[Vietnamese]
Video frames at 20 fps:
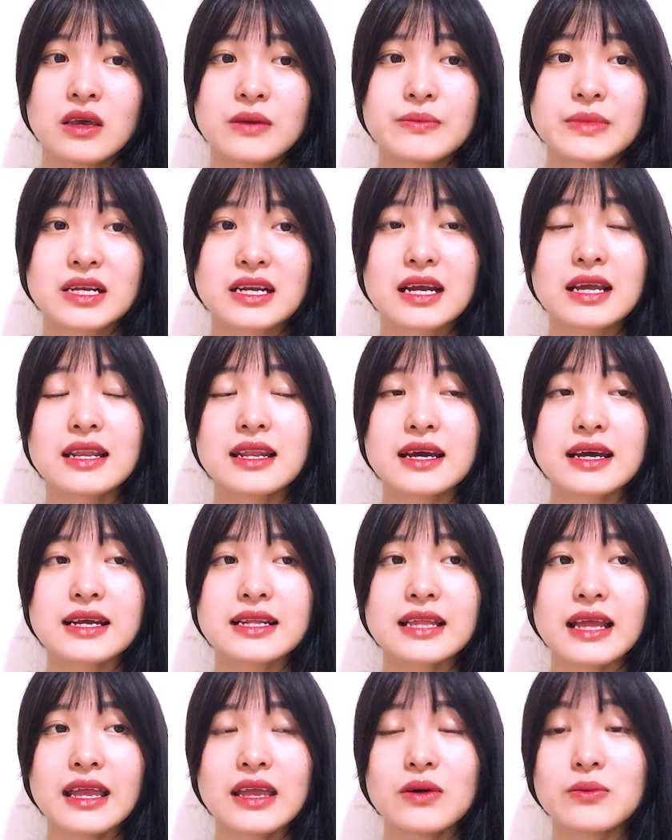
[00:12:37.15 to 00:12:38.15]
mình nghĩ là cái
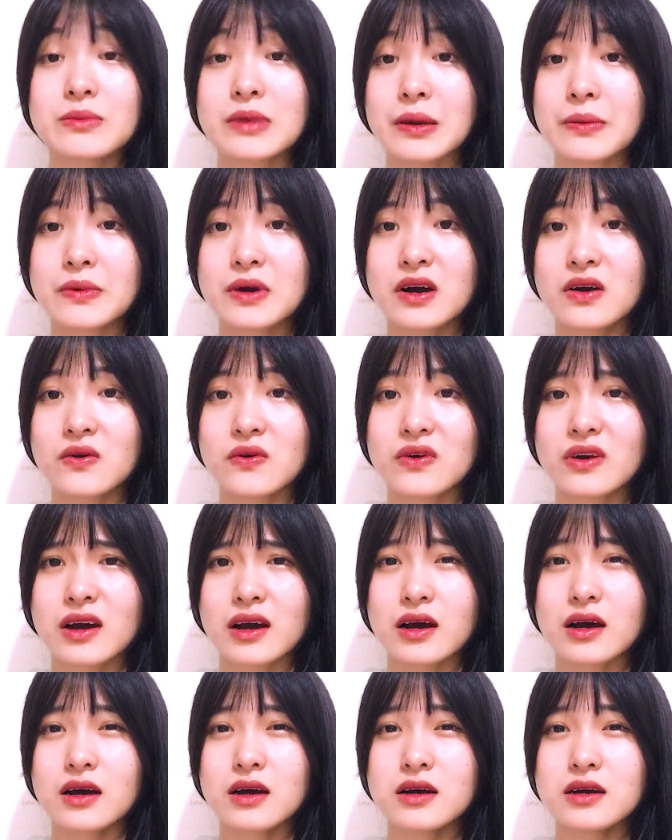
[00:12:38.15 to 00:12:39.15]
tác dụng giảm cân của
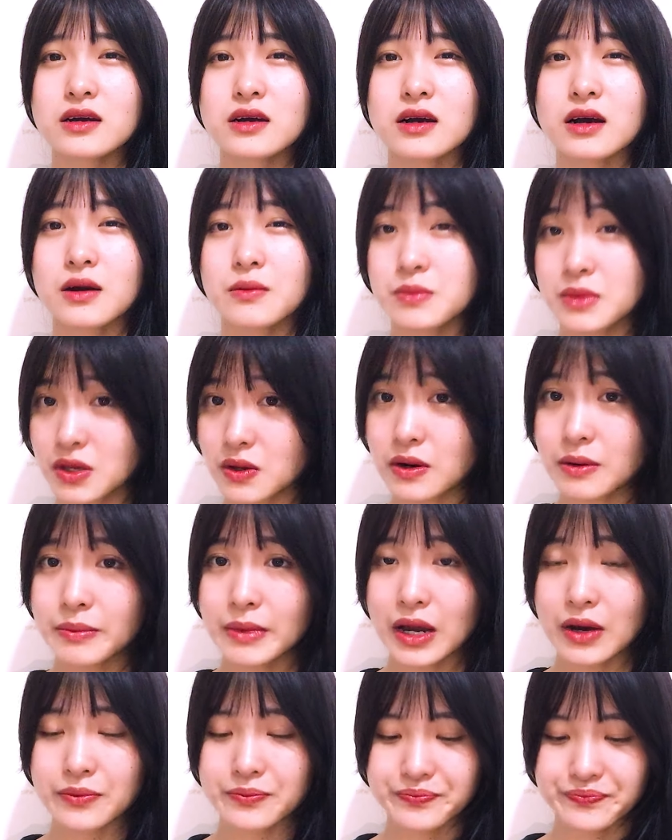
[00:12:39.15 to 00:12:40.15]
nó không nhiều lắm
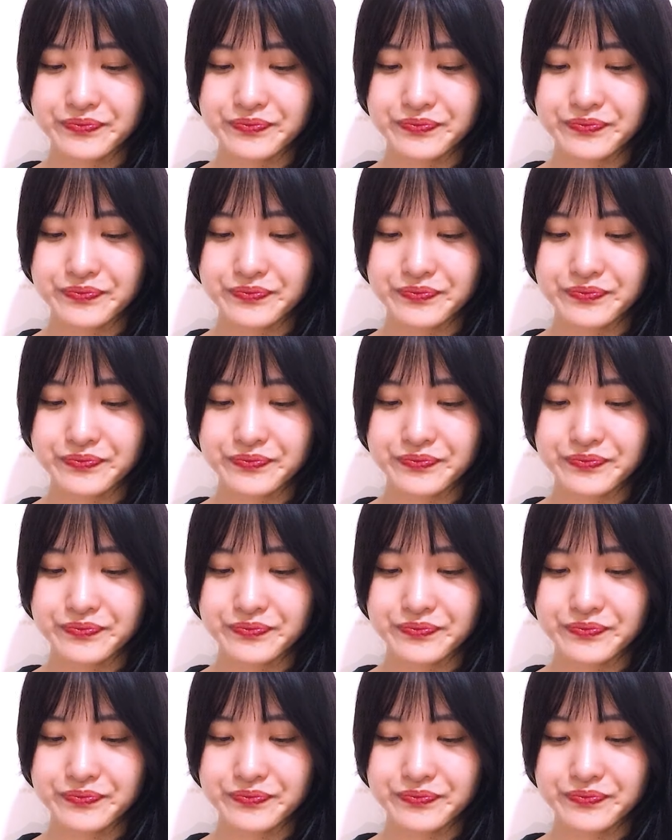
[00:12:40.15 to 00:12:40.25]
đâu.